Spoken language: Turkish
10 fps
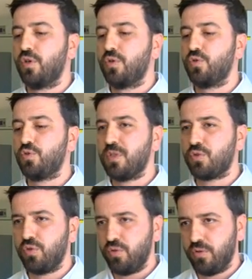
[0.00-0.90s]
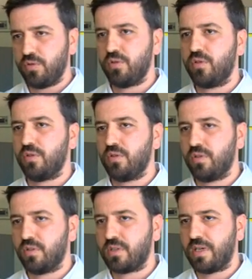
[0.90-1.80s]
Yüzme suyu
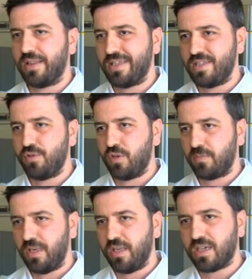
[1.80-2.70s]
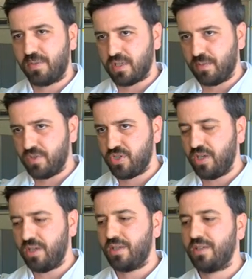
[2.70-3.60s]
kalitesi yönetmeliği
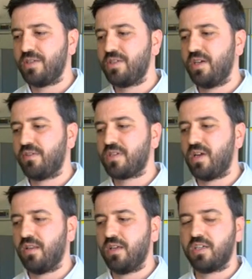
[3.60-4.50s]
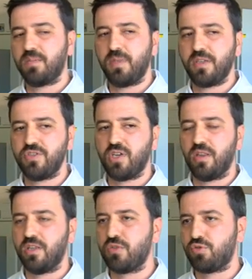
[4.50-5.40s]
kapsamınca çevre sağlığı ekiplerince
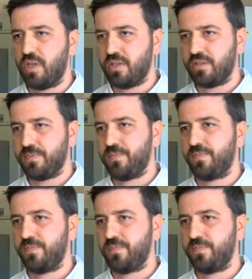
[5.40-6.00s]
alınan sular,